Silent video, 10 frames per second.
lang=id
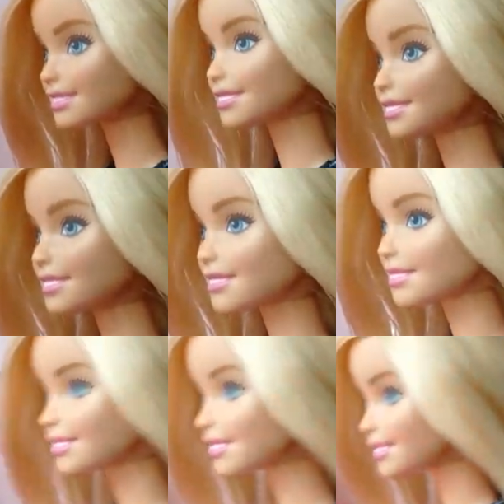Nanti kalau di
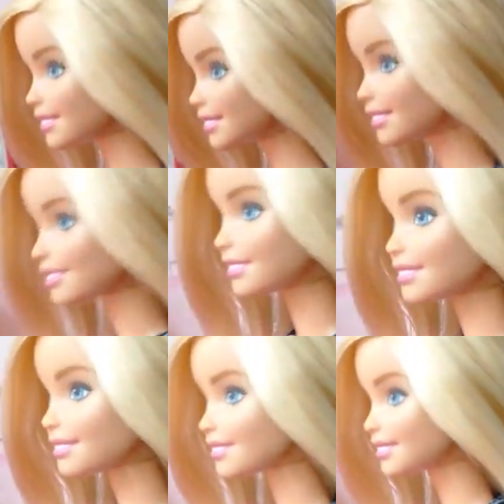sekolah aku
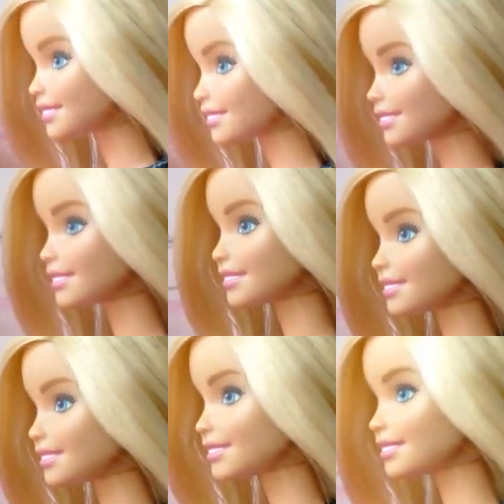ledekin dia Oh baju
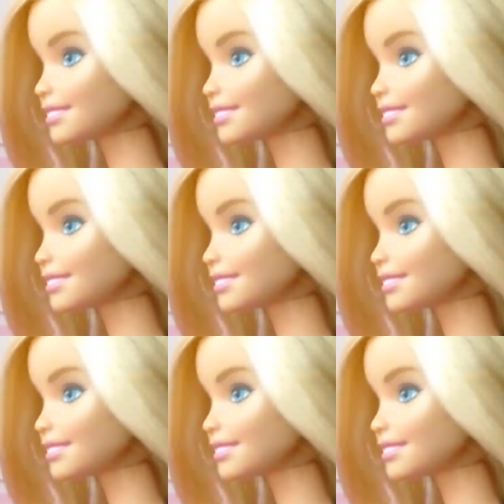lu jelek